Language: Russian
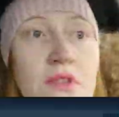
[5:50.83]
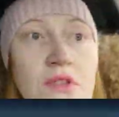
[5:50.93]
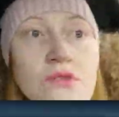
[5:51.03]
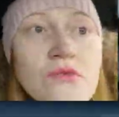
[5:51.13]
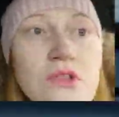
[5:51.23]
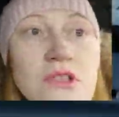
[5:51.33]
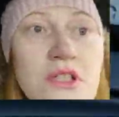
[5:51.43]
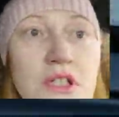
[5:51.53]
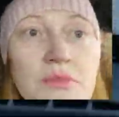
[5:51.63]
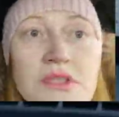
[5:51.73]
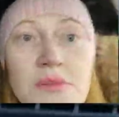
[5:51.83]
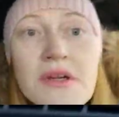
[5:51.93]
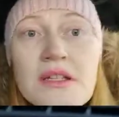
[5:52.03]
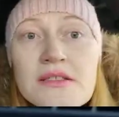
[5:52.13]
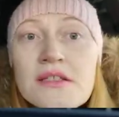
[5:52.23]
Вот, заехали мы с
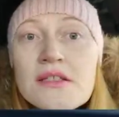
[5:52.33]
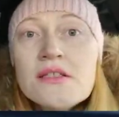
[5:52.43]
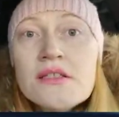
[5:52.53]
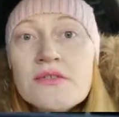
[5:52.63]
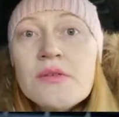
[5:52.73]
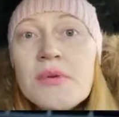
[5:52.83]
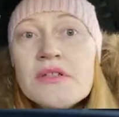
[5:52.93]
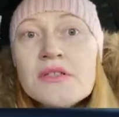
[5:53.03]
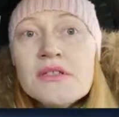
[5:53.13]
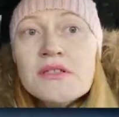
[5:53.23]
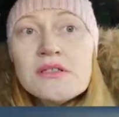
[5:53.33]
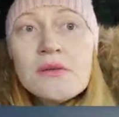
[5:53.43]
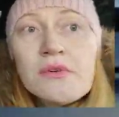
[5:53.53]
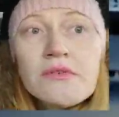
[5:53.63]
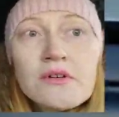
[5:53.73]
обратной стороны этого Доброцена
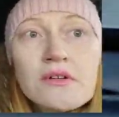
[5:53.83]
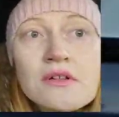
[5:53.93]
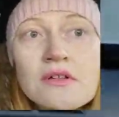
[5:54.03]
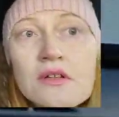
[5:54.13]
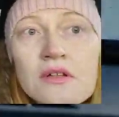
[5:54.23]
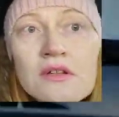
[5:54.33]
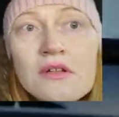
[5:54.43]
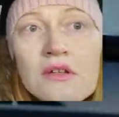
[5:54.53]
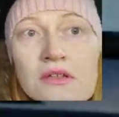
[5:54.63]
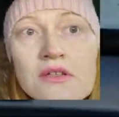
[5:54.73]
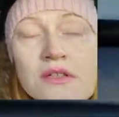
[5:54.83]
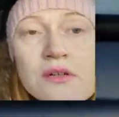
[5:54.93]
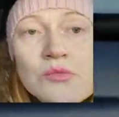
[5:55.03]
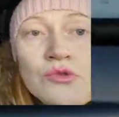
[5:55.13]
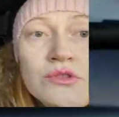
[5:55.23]
самого. Если
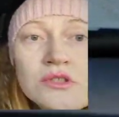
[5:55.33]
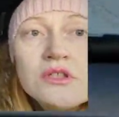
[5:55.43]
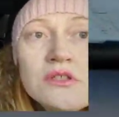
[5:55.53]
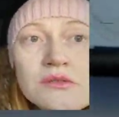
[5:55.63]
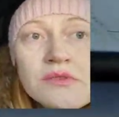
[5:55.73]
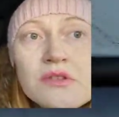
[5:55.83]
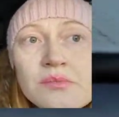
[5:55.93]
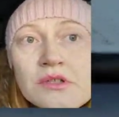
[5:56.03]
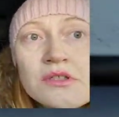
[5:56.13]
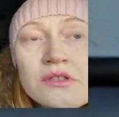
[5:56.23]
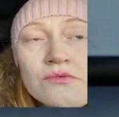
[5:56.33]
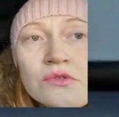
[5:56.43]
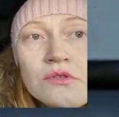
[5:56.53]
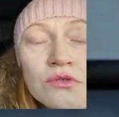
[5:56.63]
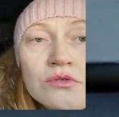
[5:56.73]
кому интересен этот магазин,
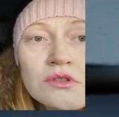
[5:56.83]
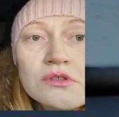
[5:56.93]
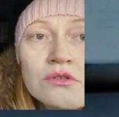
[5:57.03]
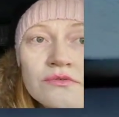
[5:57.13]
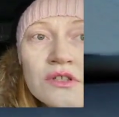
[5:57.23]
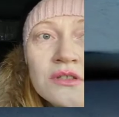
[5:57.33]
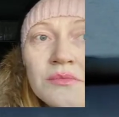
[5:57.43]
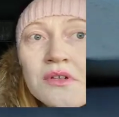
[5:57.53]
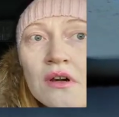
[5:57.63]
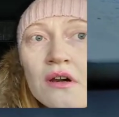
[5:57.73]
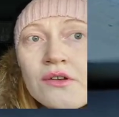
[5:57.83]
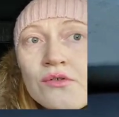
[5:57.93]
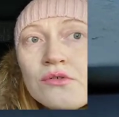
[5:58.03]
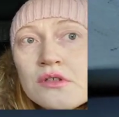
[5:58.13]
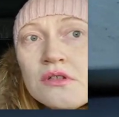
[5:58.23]
вот находится он в этом
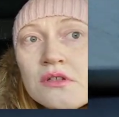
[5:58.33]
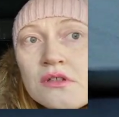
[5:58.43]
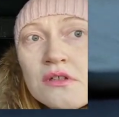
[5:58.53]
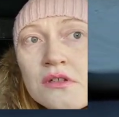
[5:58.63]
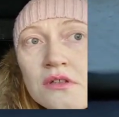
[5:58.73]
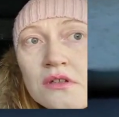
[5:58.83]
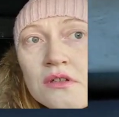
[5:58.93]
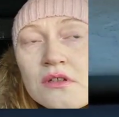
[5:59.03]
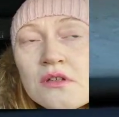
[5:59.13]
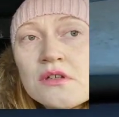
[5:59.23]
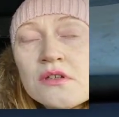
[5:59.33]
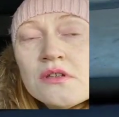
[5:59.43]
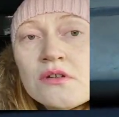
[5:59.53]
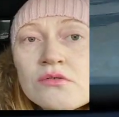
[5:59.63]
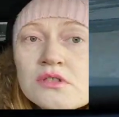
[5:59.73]
микрорайоне. На улице Володарского.
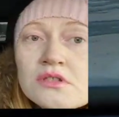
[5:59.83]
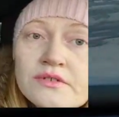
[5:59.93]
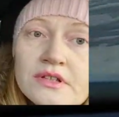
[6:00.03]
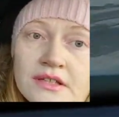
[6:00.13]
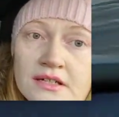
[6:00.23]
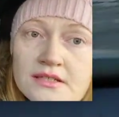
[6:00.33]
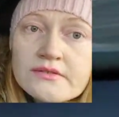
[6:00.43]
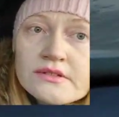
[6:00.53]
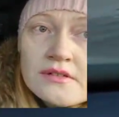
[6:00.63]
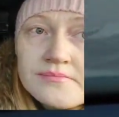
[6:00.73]
На улице Володарского, да.